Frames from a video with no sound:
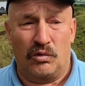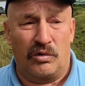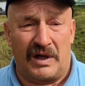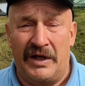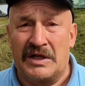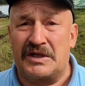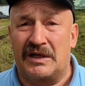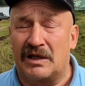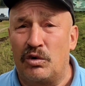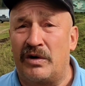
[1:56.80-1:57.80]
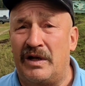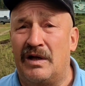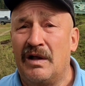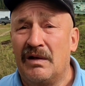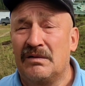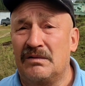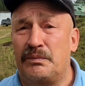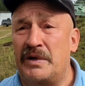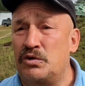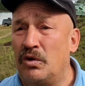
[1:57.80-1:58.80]
украинцы, которые
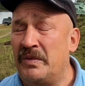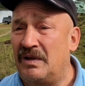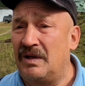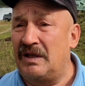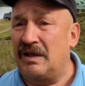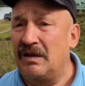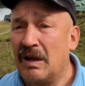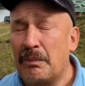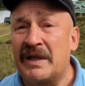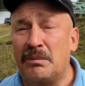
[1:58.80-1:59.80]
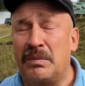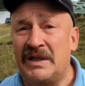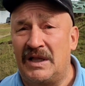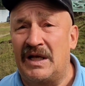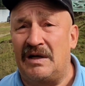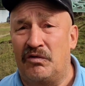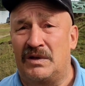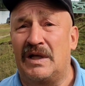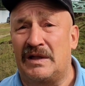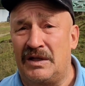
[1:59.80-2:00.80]
пособники эти, бандеры
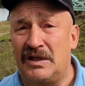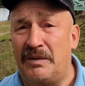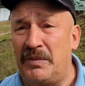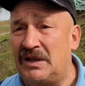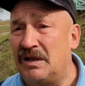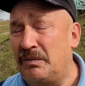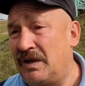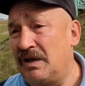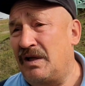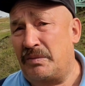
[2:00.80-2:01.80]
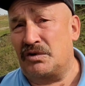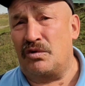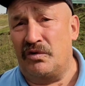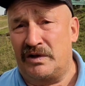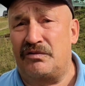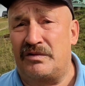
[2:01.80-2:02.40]
вот это, недобитые были, типа, что это